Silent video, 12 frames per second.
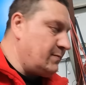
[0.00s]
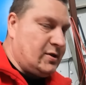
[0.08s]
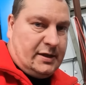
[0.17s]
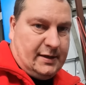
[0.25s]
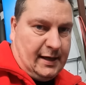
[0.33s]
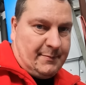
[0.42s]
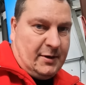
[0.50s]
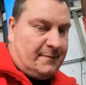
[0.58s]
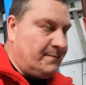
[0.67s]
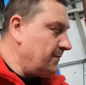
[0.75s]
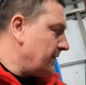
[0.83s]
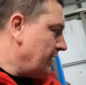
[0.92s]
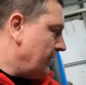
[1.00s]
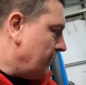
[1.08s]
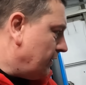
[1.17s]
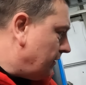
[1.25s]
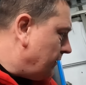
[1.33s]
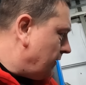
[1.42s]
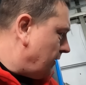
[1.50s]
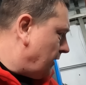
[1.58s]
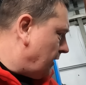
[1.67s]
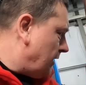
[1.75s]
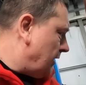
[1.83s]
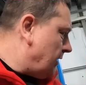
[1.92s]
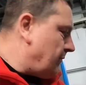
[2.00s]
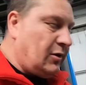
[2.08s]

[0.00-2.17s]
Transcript: przed nami. A